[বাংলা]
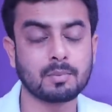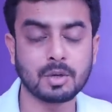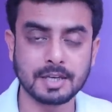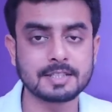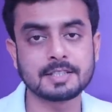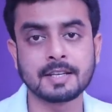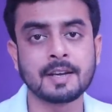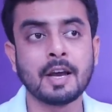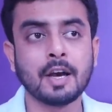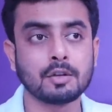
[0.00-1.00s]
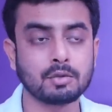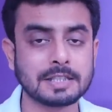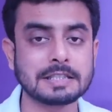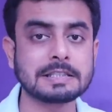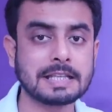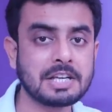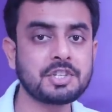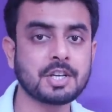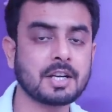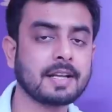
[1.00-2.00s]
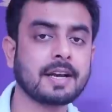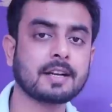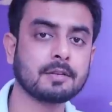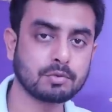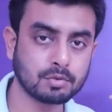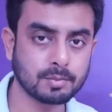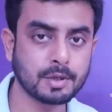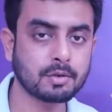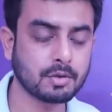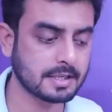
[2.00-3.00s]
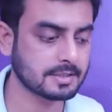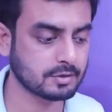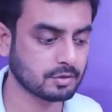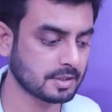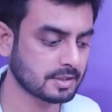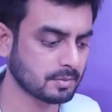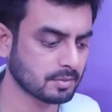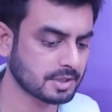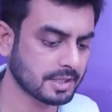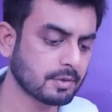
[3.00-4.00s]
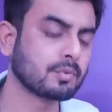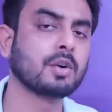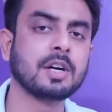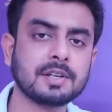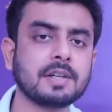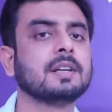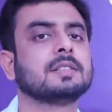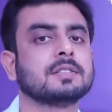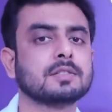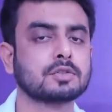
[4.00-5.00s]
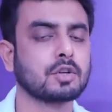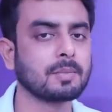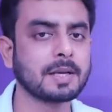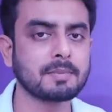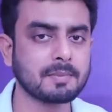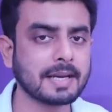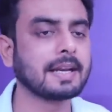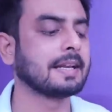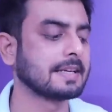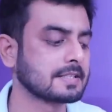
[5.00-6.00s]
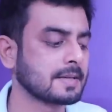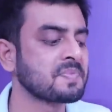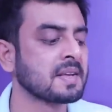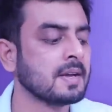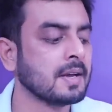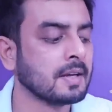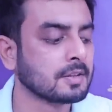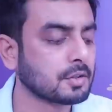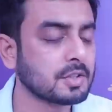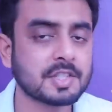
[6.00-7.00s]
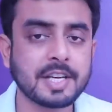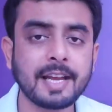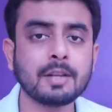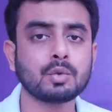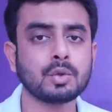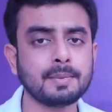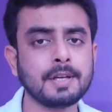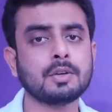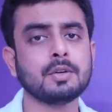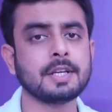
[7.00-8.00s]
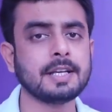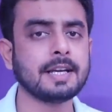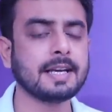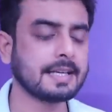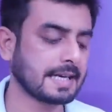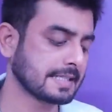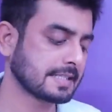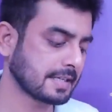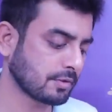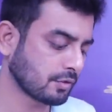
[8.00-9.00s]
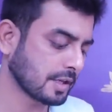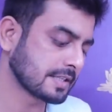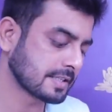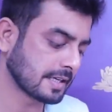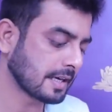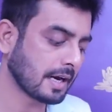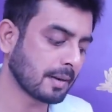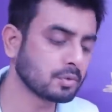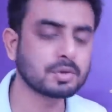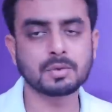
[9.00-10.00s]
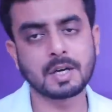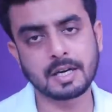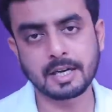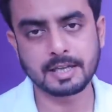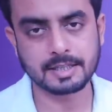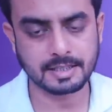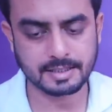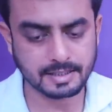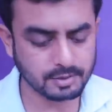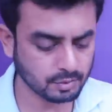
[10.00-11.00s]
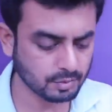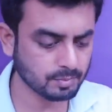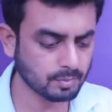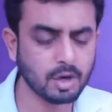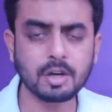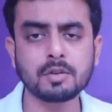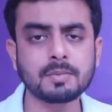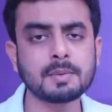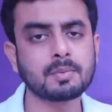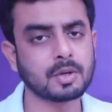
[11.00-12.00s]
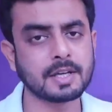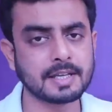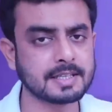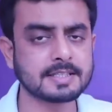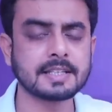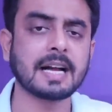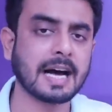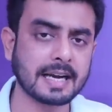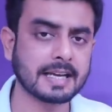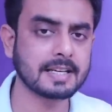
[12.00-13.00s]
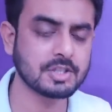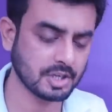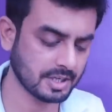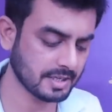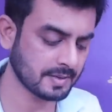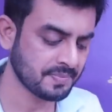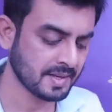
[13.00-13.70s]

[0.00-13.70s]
বললেন যে দু সালে একটা দুর্ভিক্ষ আসতে চলেছে এবং সেটা ওয়ার্ল্ড লিডার্স সবাই মেনে নিয়েছে তো সেই দুর্ভিক্ষ নিয়েই আজকে ওয়াজটা আবু তোহা আদনানের তো মহানবী বলে গিয়েছেন আগেই সেটা